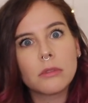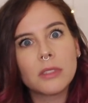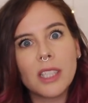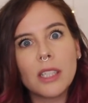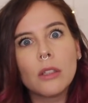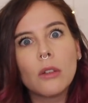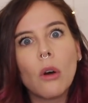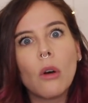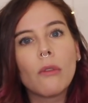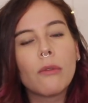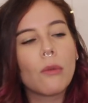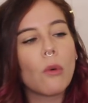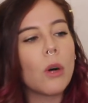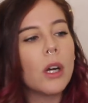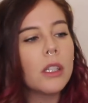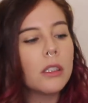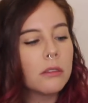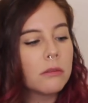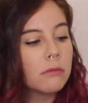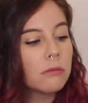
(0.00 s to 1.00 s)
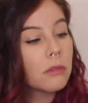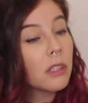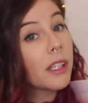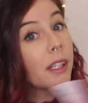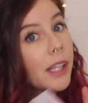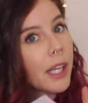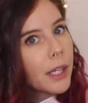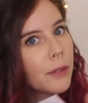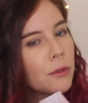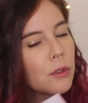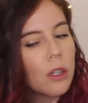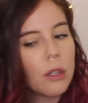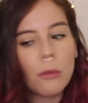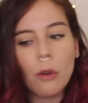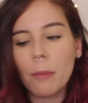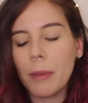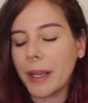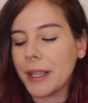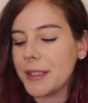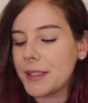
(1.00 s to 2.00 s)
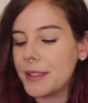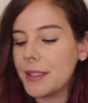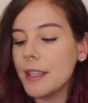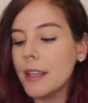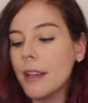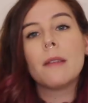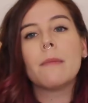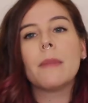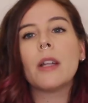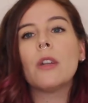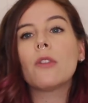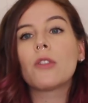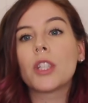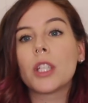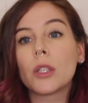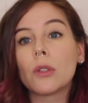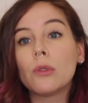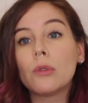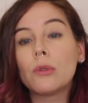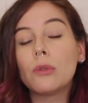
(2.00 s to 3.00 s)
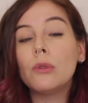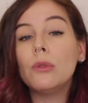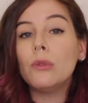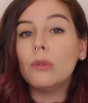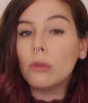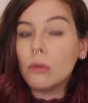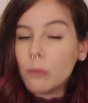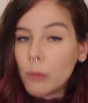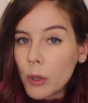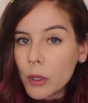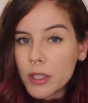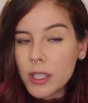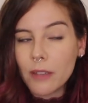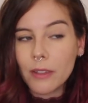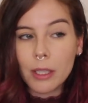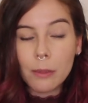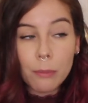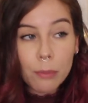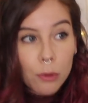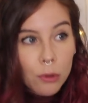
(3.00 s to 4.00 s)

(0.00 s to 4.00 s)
c'est le grand froid qui arrive seulement par ici. Mais alors j'ai reçu une box avec